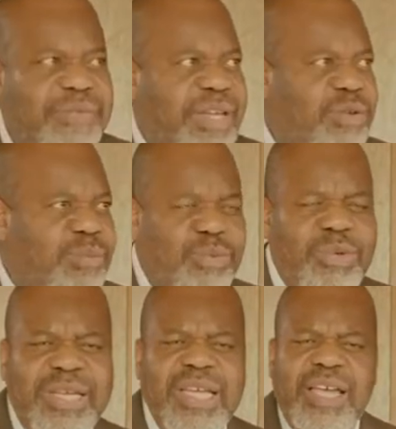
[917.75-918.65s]
faire de
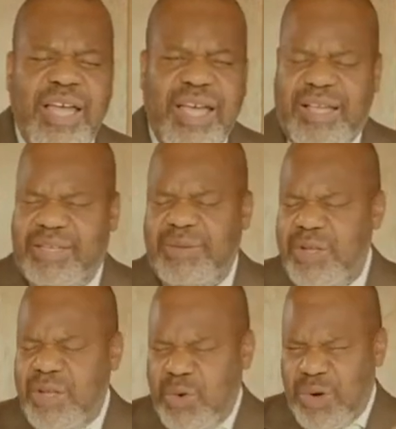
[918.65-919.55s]
bruit et
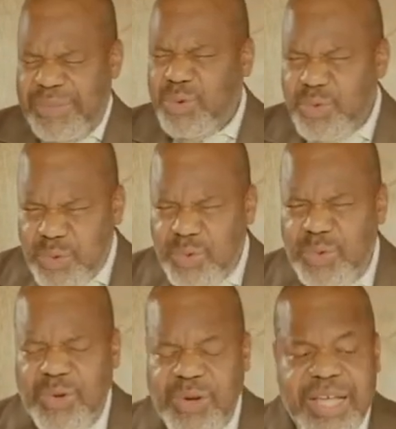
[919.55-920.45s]
rassembler au rame. Non, non, non,
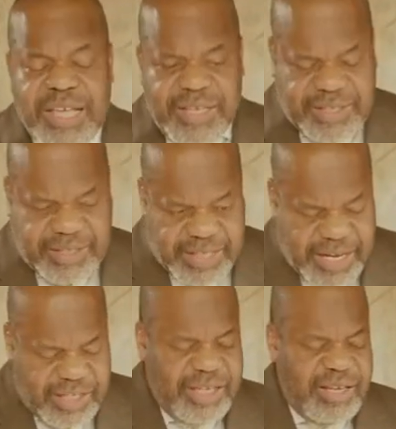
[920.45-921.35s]
non, non. Il
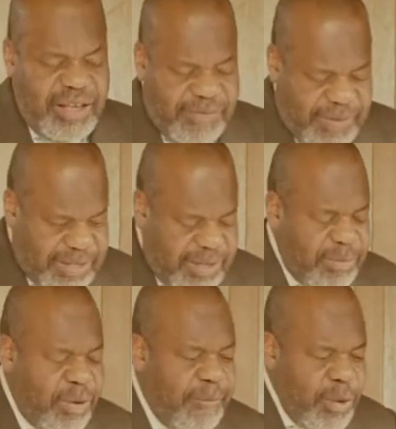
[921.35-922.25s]
s'agit
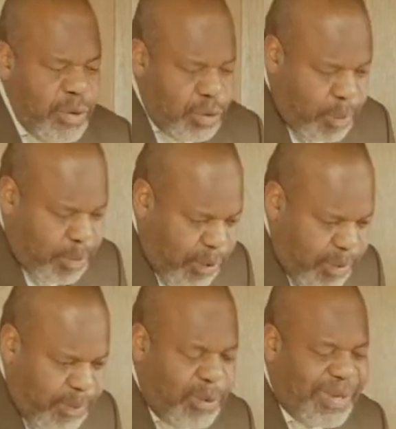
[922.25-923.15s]
effectivement du
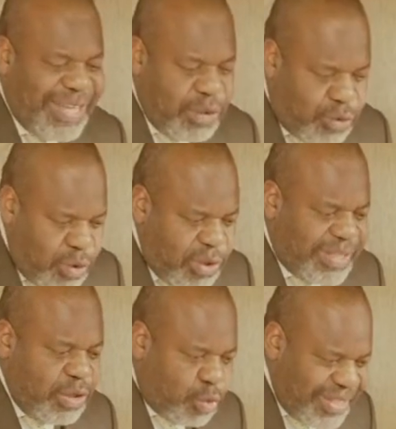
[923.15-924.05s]
peuple que Dieu
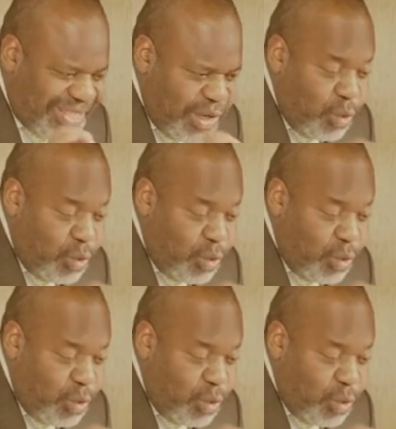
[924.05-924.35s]
s'est choisi